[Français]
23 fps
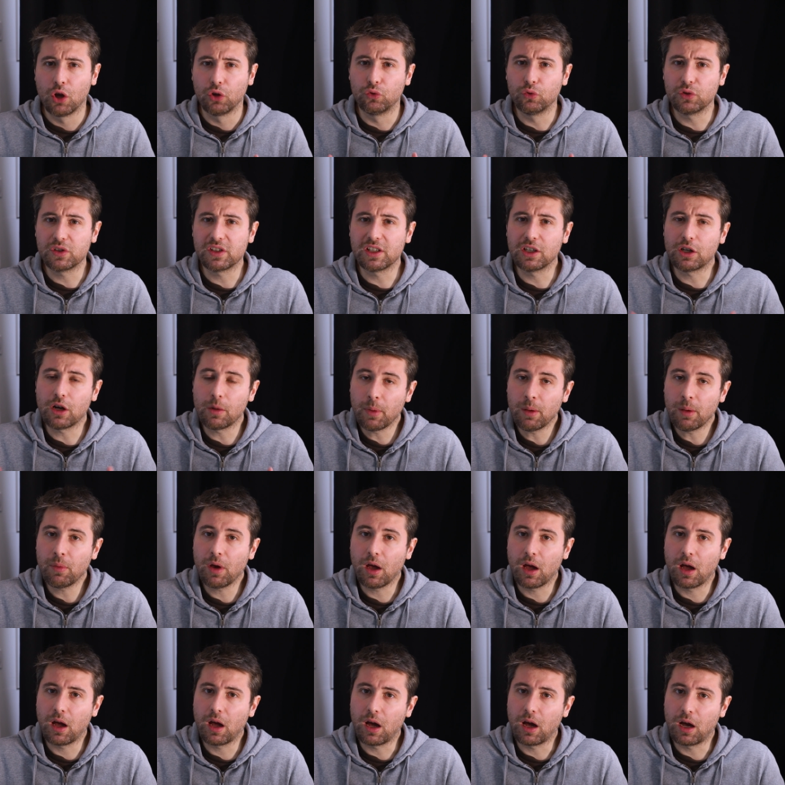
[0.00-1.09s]
Donc c'est quand même
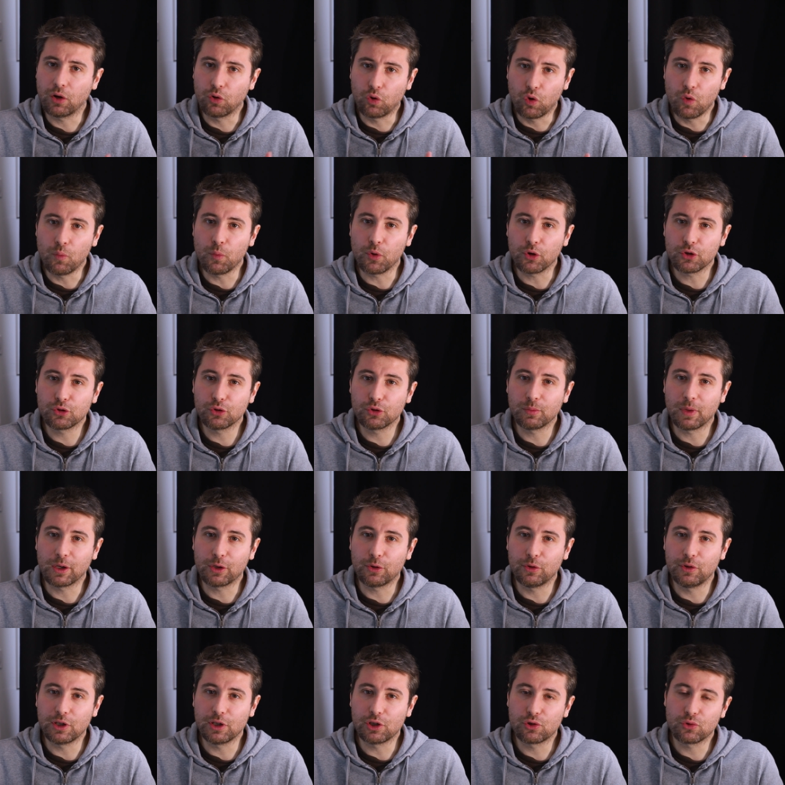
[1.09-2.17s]
un, gros morceau de ma
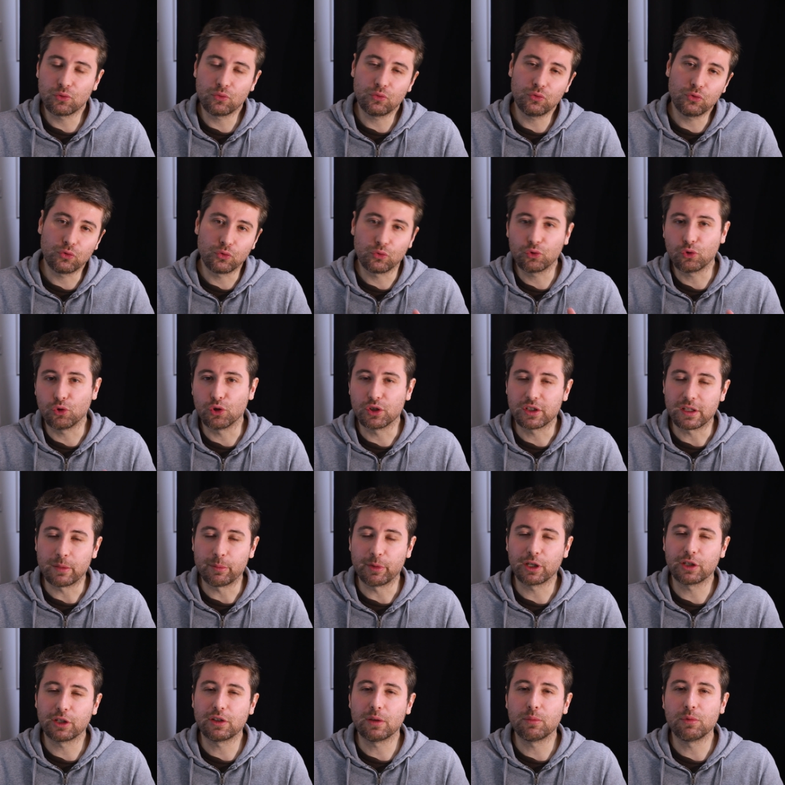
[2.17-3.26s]
collection, donc ça
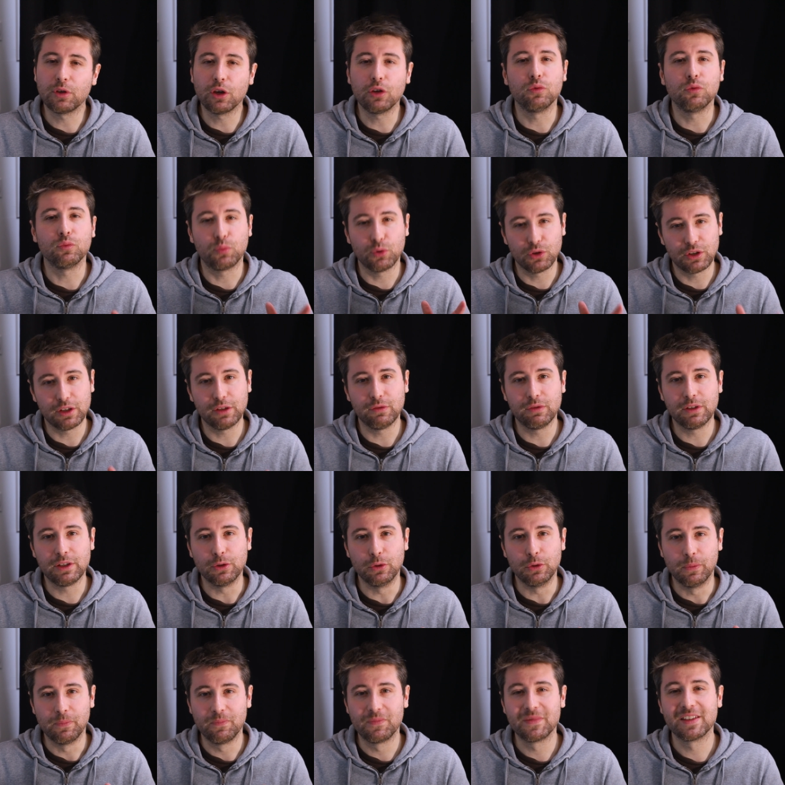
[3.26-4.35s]
méritait bien une petite
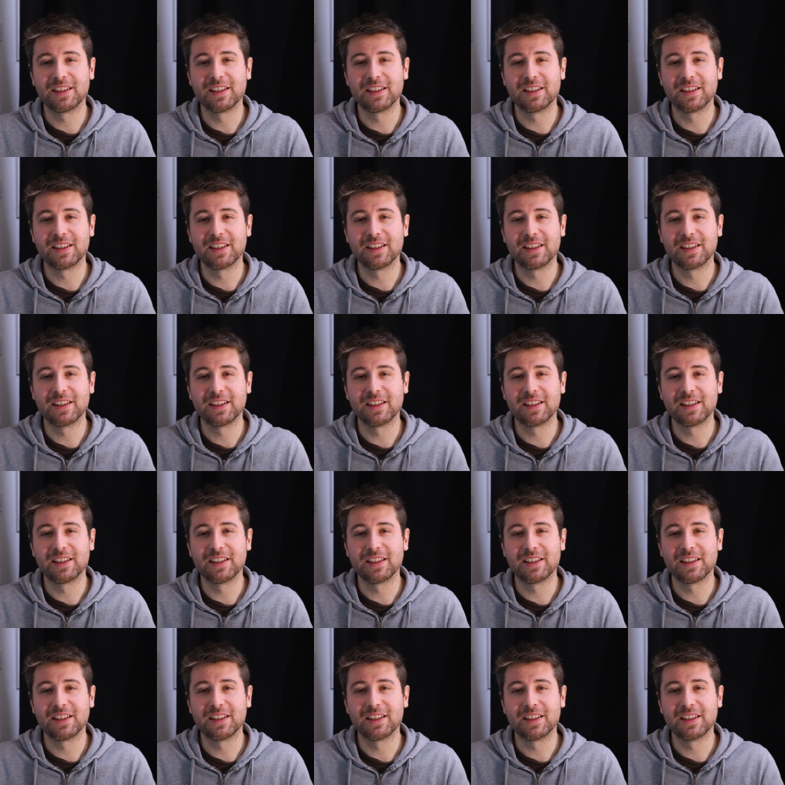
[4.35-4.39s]
vidéo.